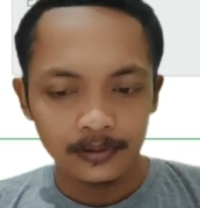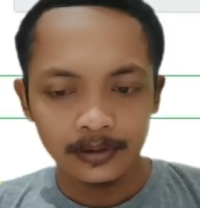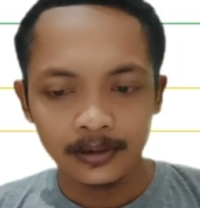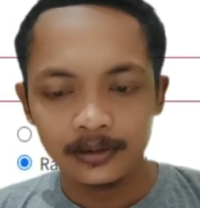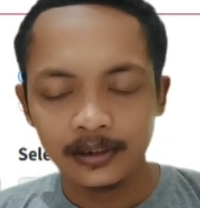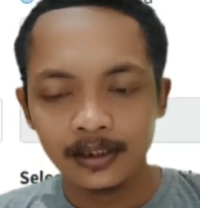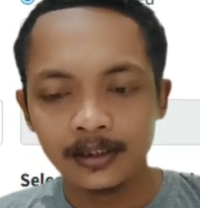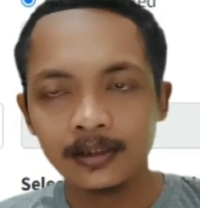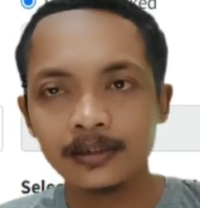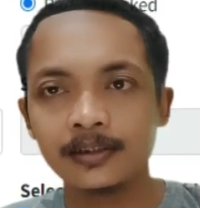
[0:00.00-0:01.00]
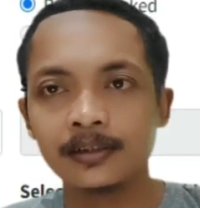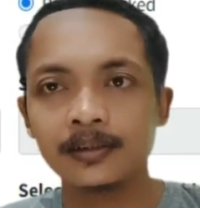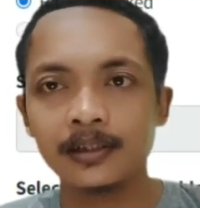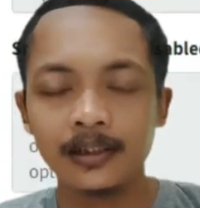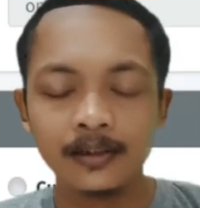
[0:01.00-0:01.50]
jadi silakan aja ya,
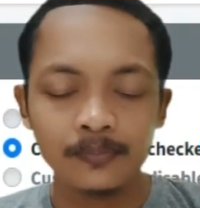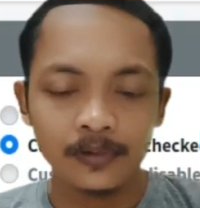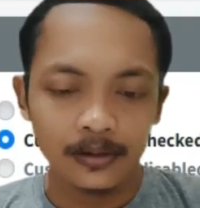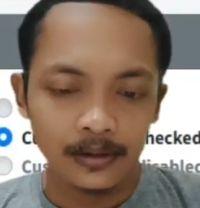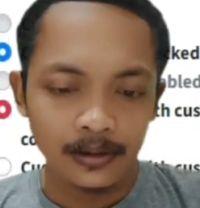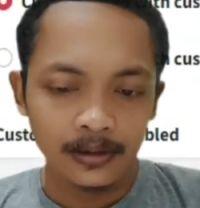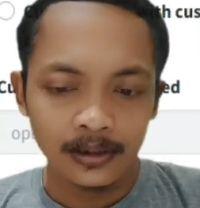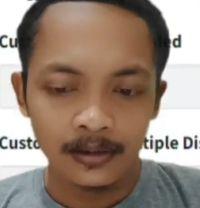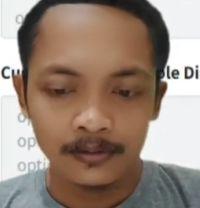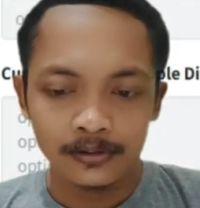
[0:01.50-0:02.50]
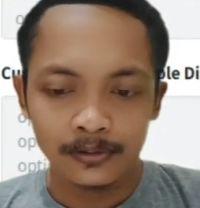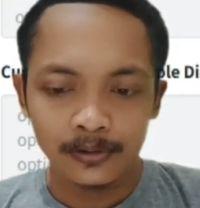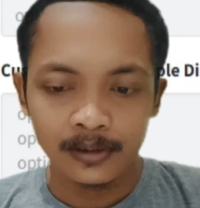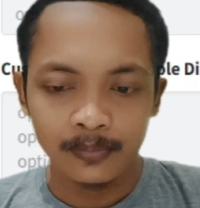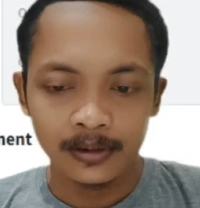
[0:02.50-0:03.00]
kalian kira-kira cocok
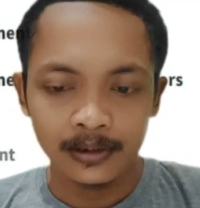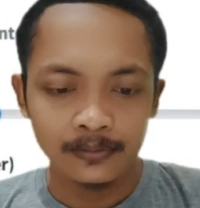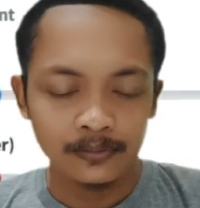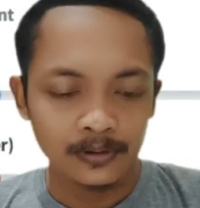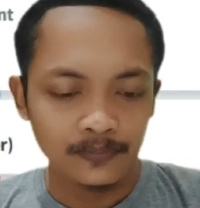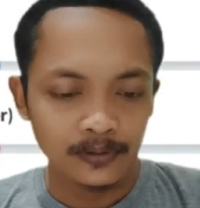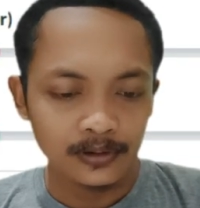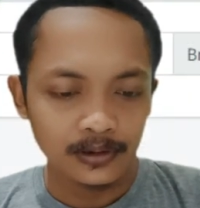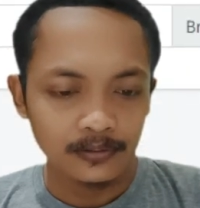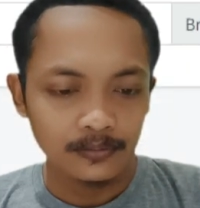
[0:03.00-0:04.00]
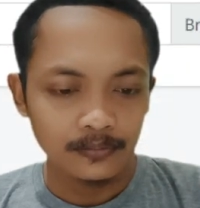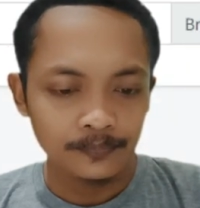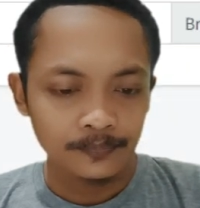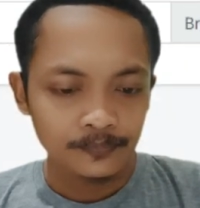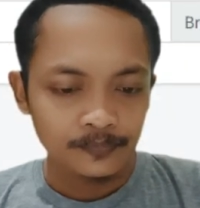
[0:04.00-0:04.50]
yang mana untuk defaultnya
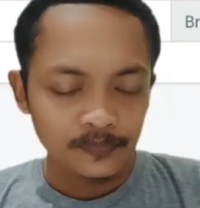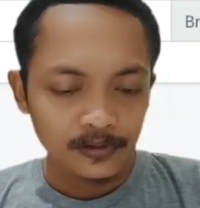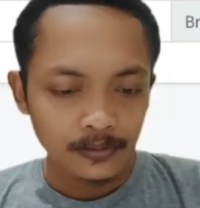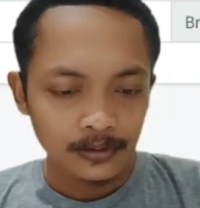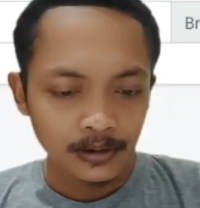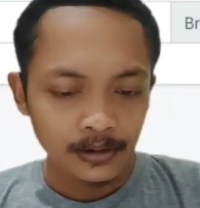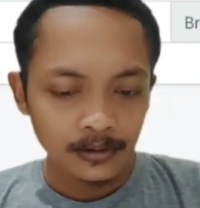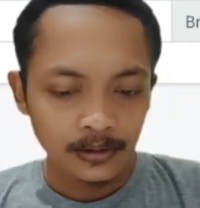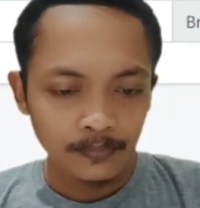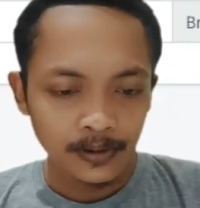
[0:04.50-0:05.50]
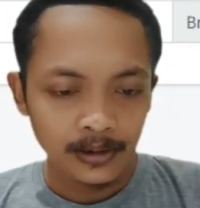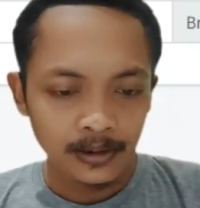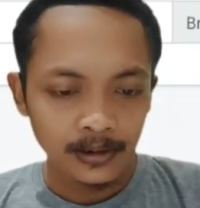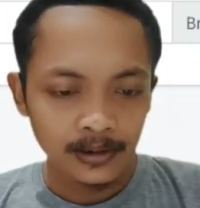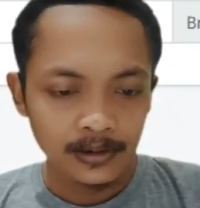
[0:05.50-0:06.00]
kalau saya kita pakai
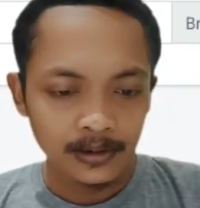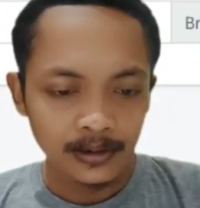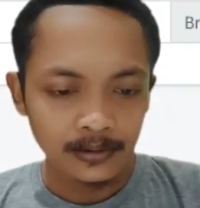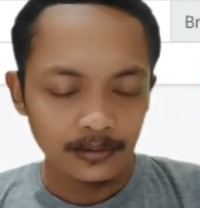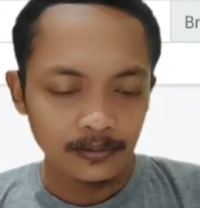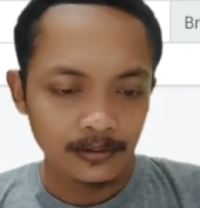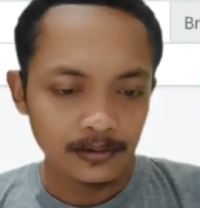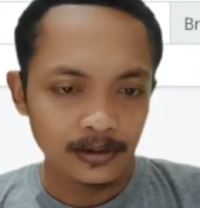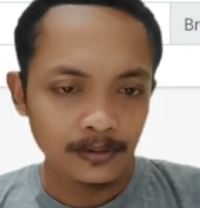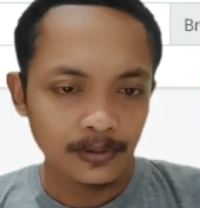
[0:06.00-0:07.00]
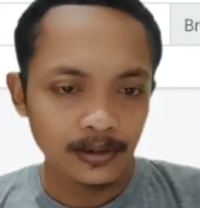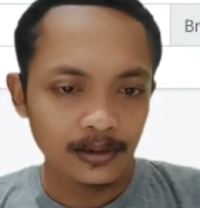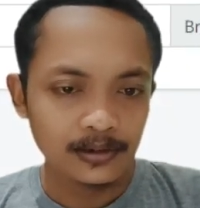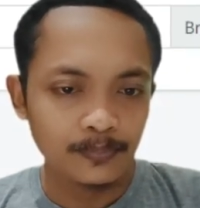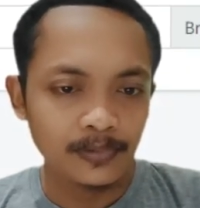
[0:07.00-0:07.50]
yang ini aja ya kalau saya lebih pakai
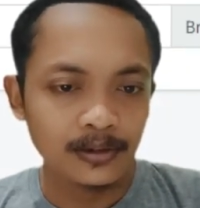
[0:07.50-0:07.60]
yang simple